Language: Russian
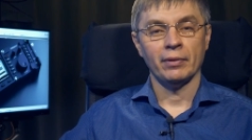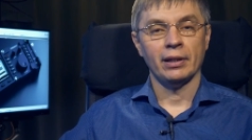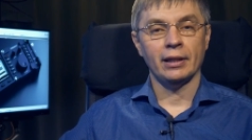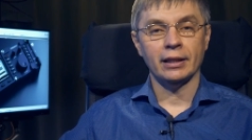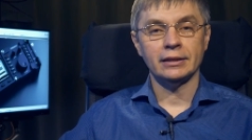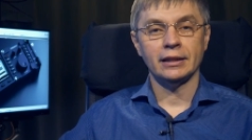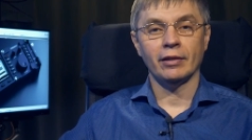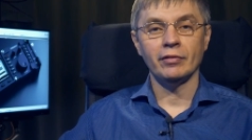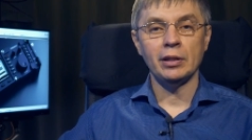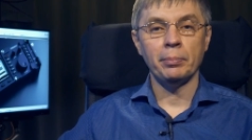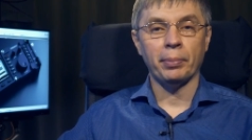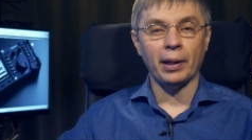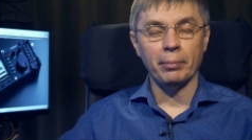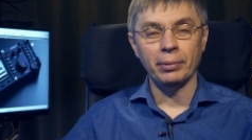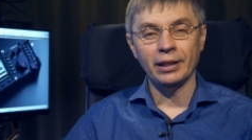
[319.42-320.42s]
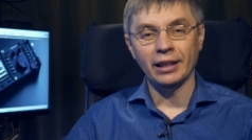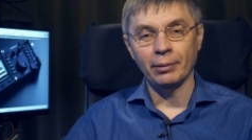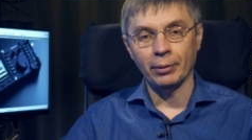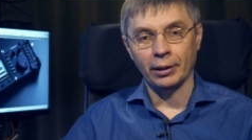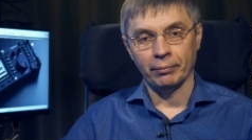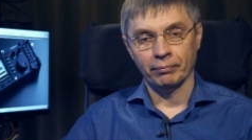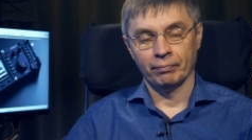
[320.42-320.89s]
и основные
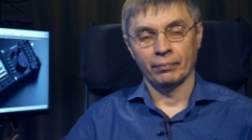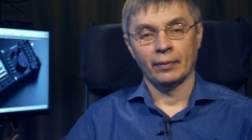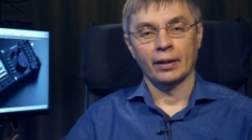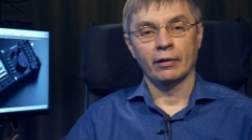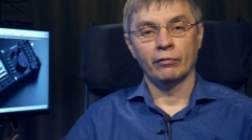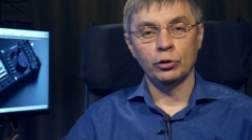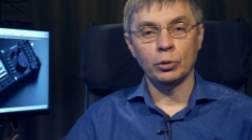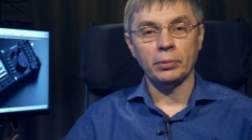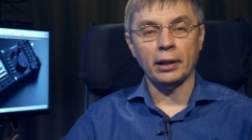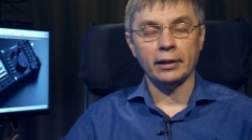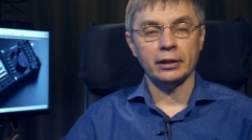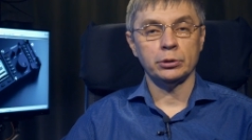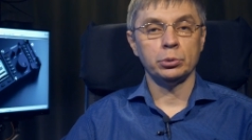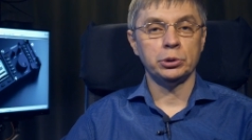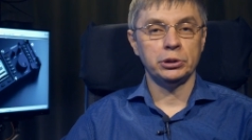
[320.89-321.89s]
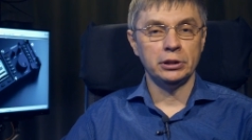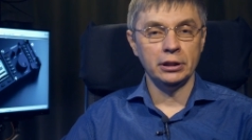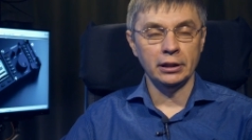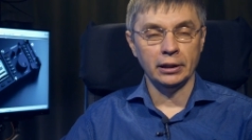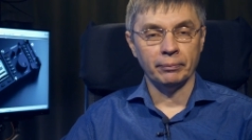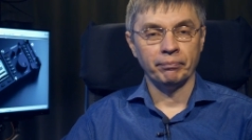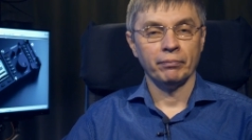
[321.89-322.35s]
проблемы в нем как раз
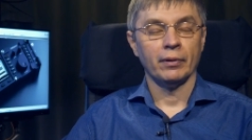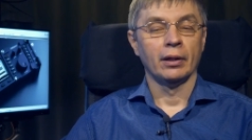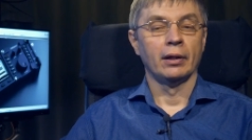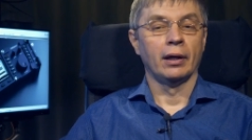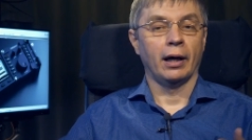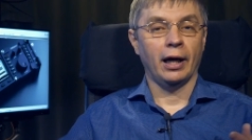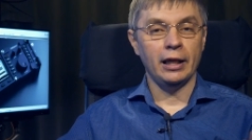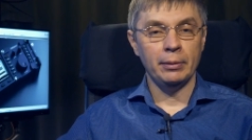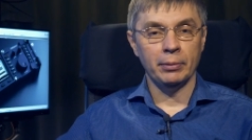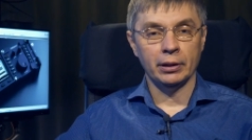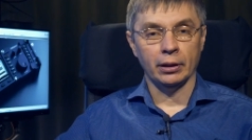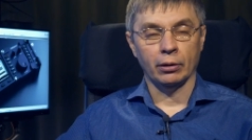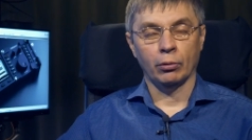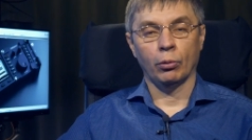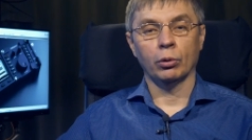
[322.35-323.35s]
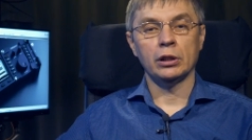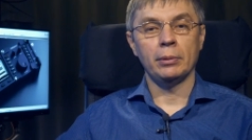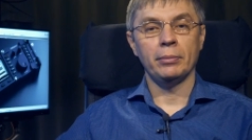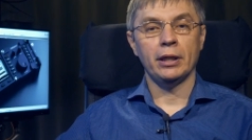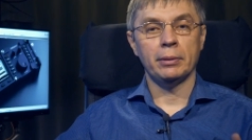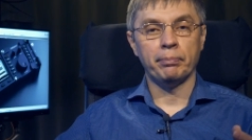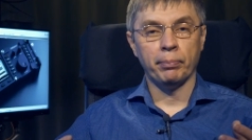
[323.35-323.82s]
учтены. А именно, он
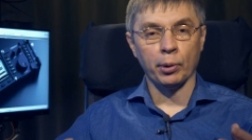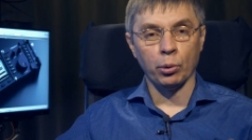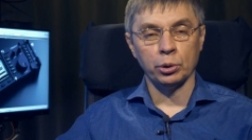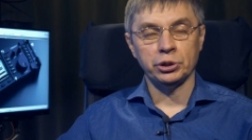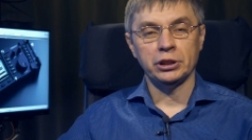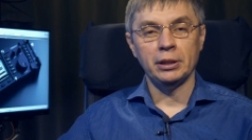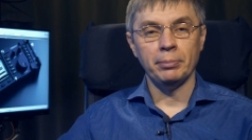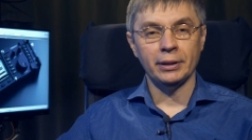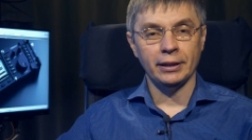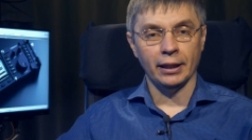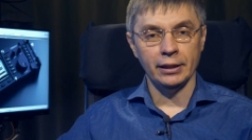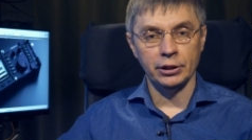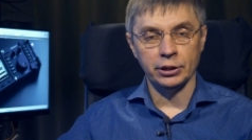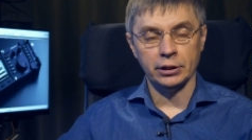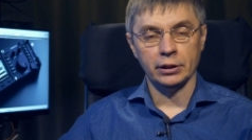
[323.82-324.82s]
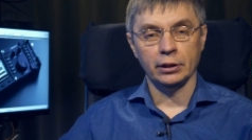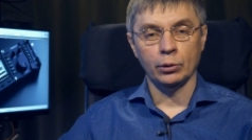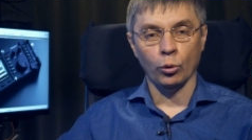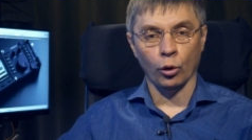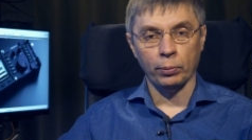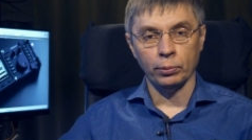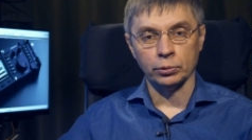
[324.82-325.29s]
имеет прочный металлический
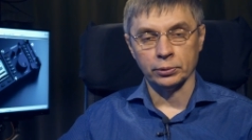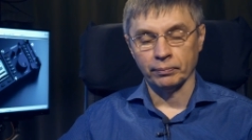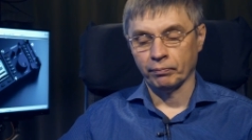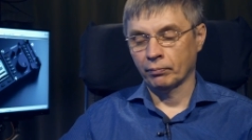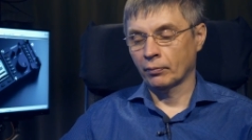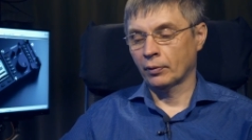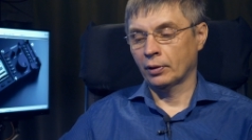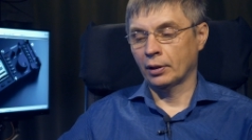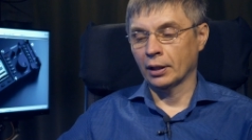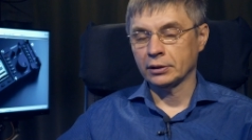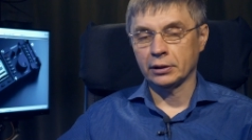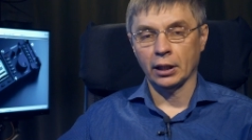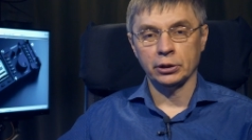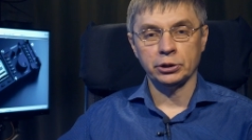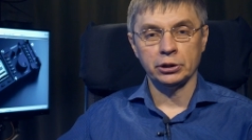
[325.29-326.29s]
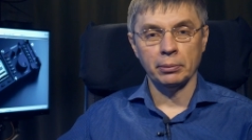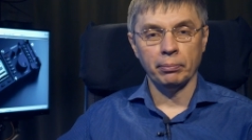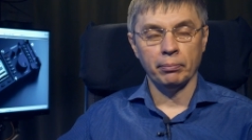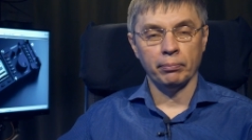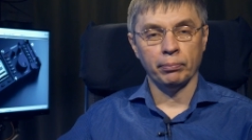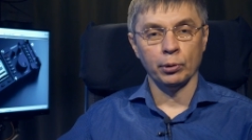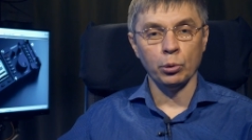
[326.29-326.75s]
корпус, достаточно
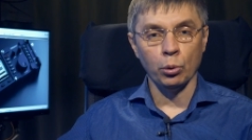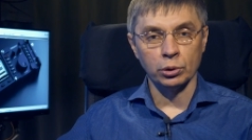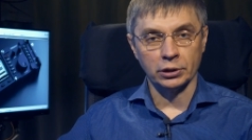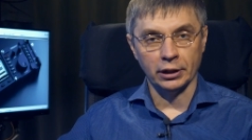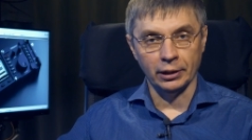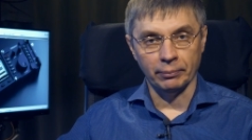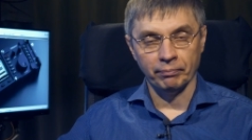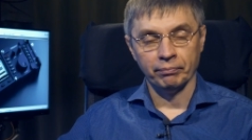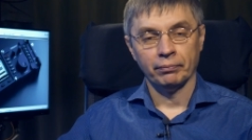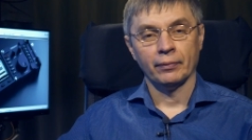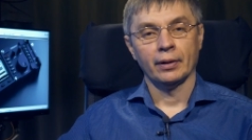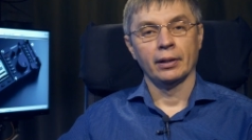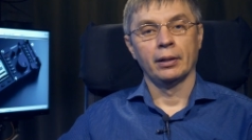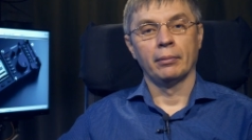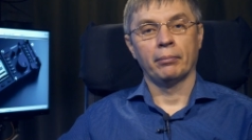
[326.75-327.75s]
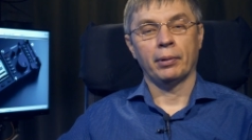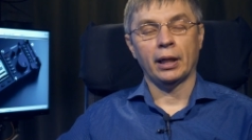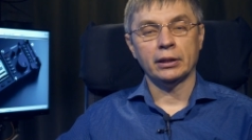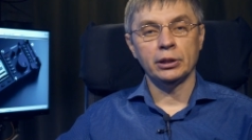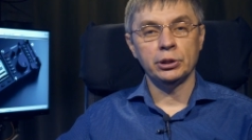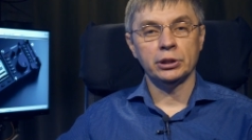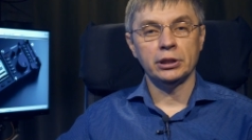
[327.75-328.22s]
плоский,
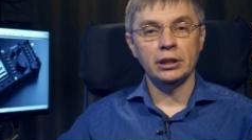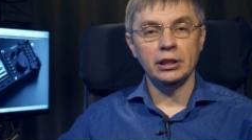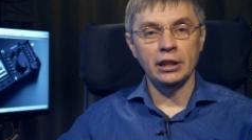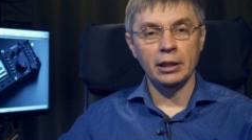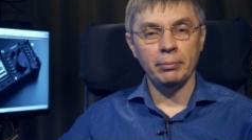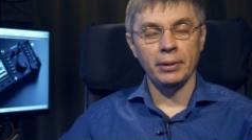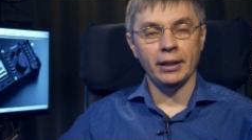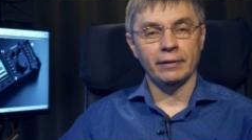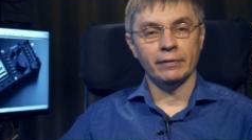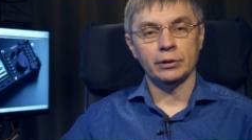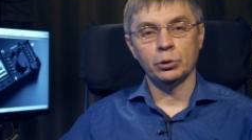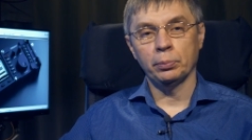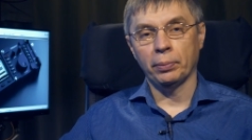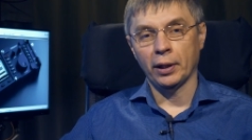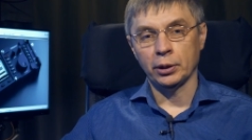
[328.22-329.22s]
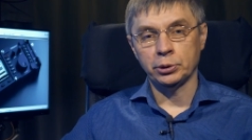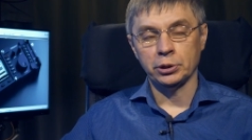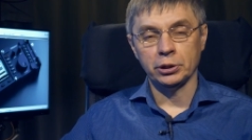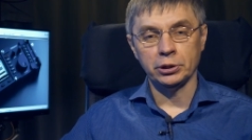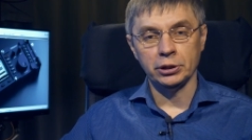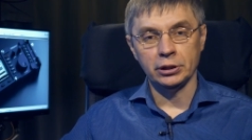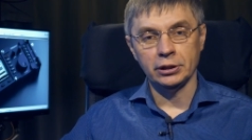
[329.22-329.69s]
практически не имеет
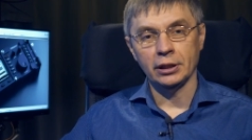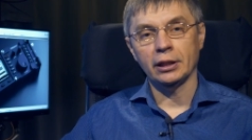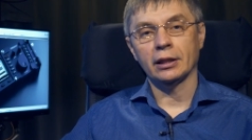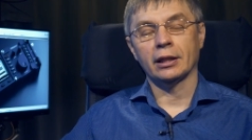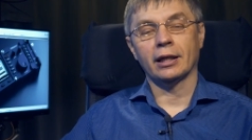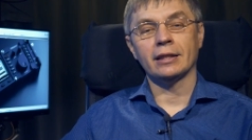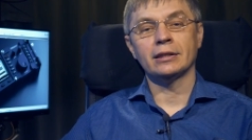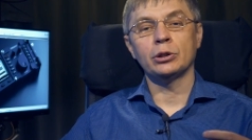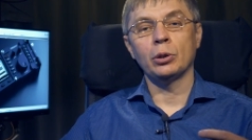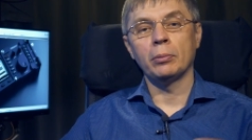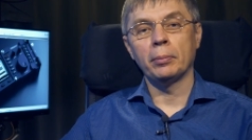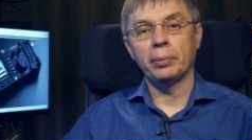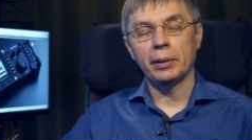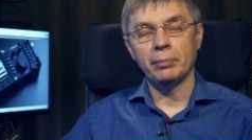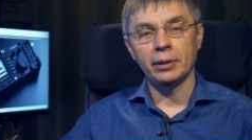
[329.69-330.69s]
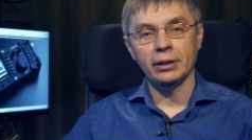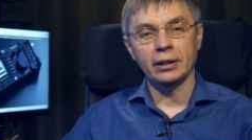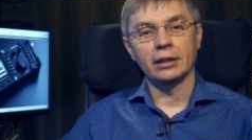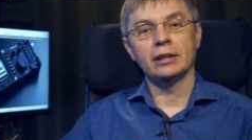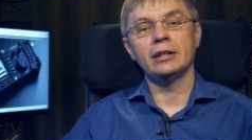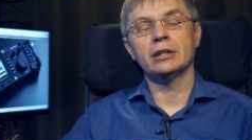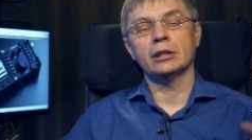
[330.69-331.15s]
выступающих частей, разъемы
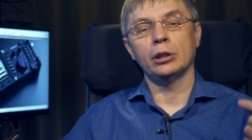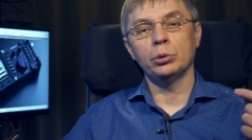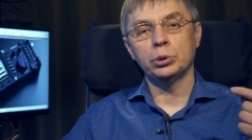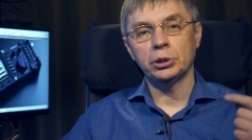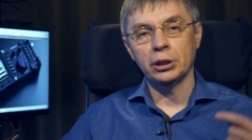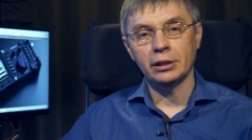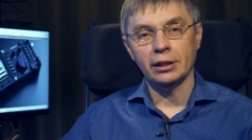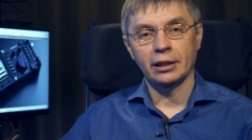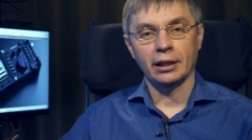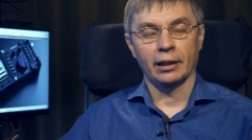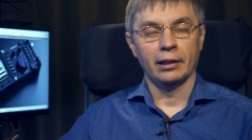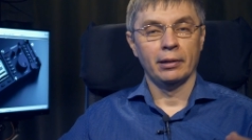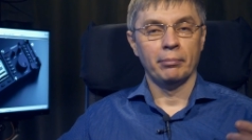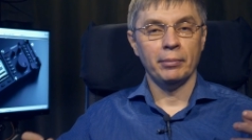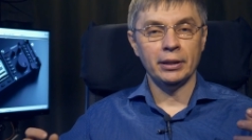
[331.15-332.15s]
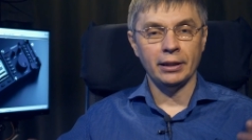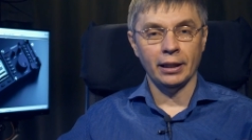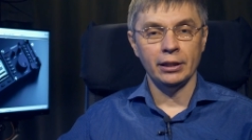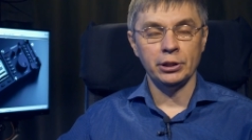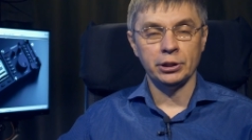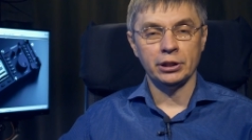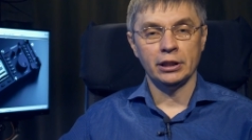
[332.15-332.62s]
применены исключительно
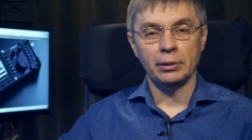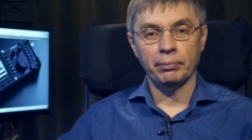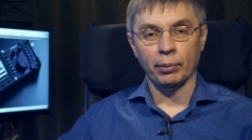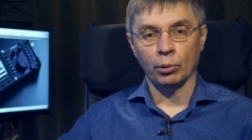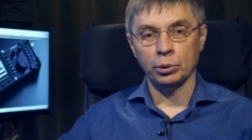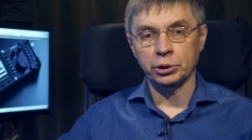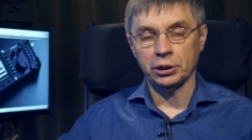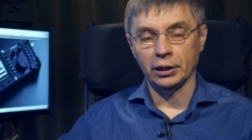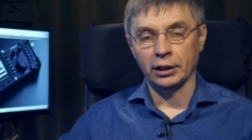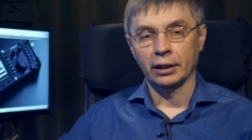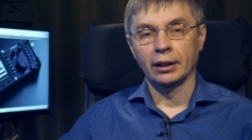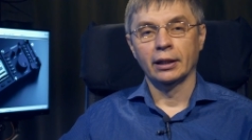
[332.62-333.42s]
металлические и прочные,